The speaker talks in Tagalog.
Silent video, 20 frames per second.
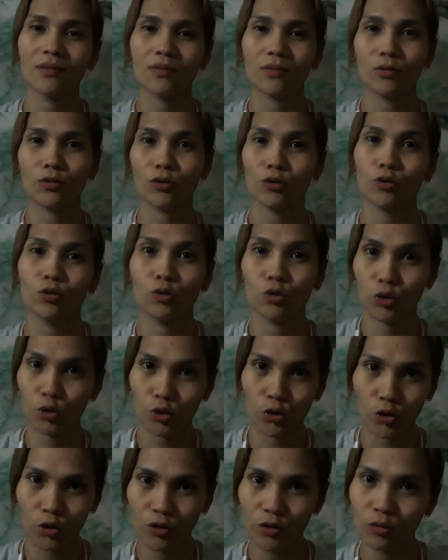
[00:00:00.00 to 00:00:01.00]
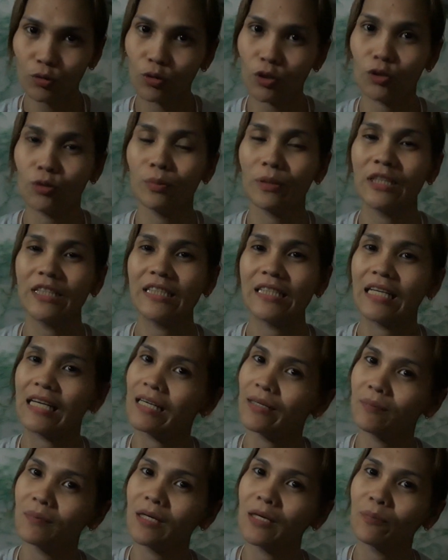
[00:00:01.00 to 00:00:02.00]
or solusyon kung ano man
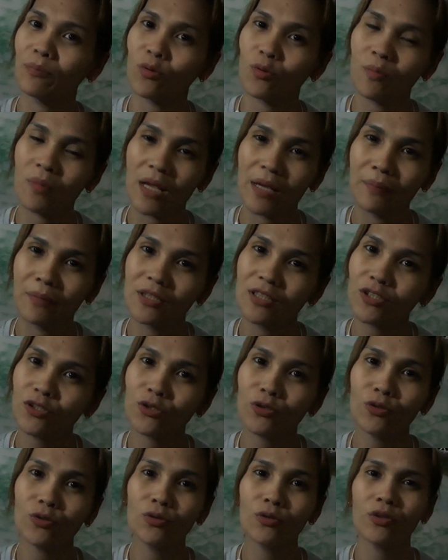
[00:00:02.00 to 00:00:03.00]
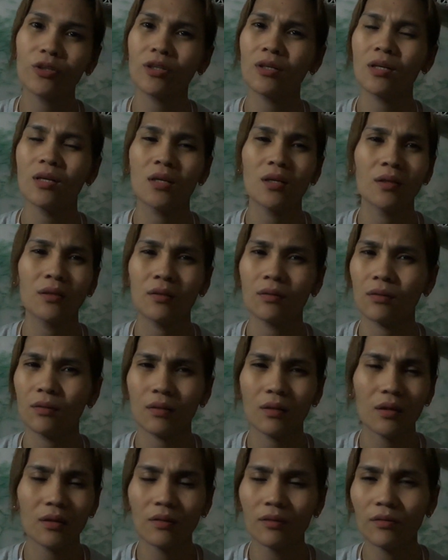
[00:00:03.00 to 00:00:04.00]
yung mga problema ninyo or
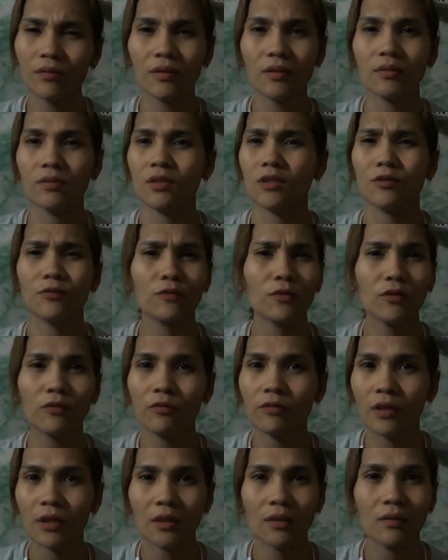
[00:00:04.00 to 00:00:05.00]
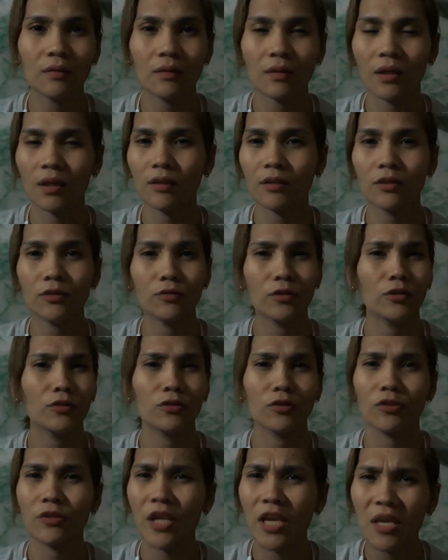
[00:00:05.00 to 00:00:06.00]
anything just for fun, kahit ano,
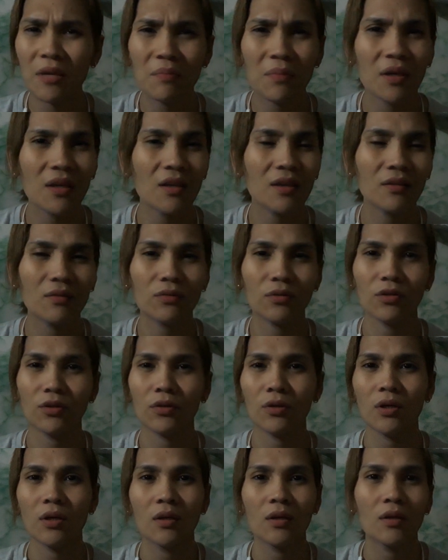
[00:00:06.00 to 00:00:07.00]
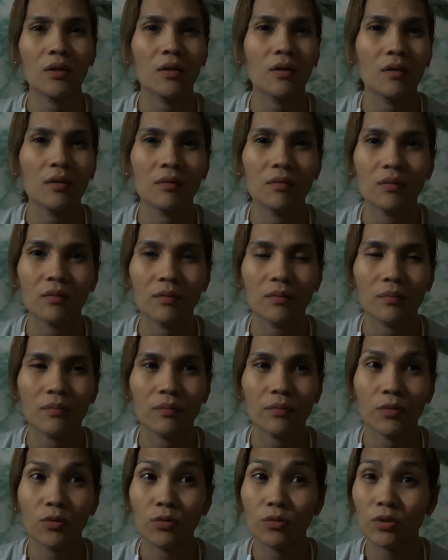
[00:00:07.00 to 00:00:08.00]
entertainment or
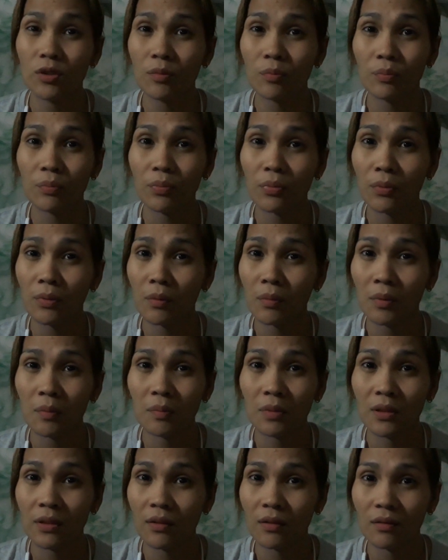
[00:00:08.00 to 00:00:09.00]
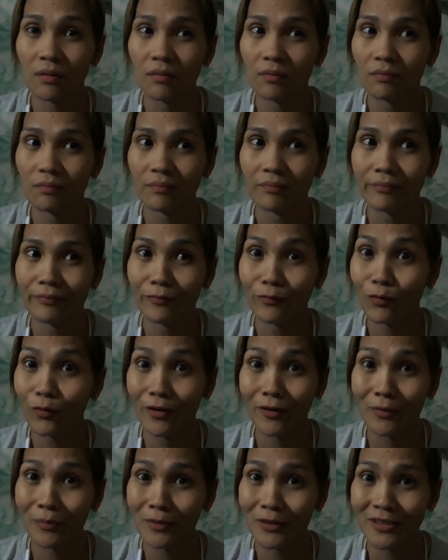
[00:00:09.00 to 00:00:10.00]
music probably
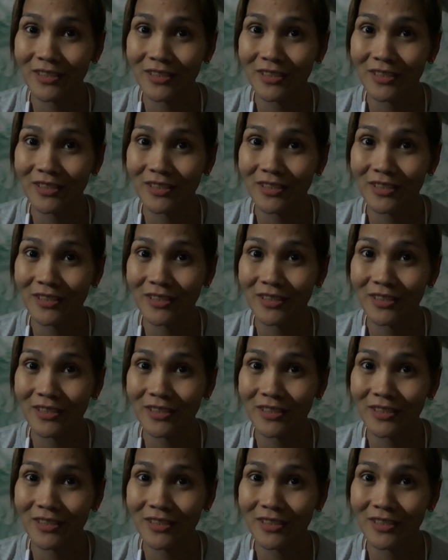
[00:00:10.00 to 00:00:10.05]
20%